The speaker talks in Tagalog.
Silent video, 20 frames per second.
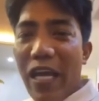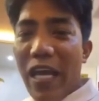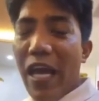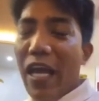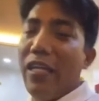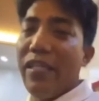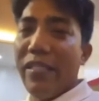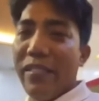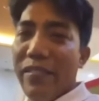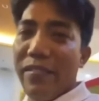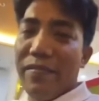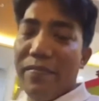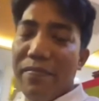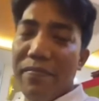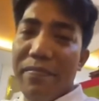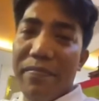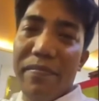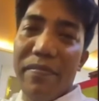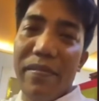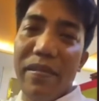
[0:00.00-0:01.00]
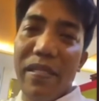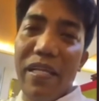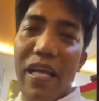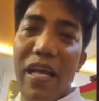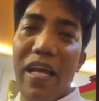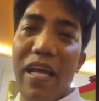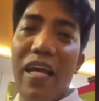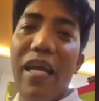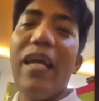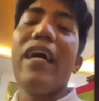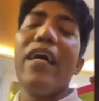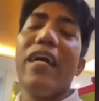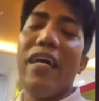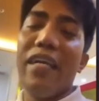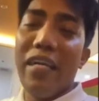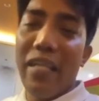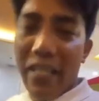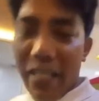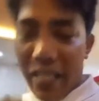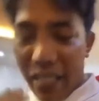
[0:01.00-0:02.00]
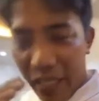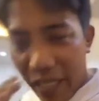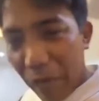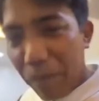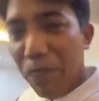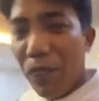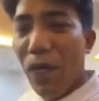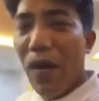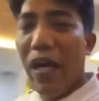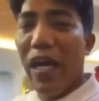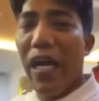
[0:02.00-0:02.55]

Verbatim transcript: yan, Ha? yan po ang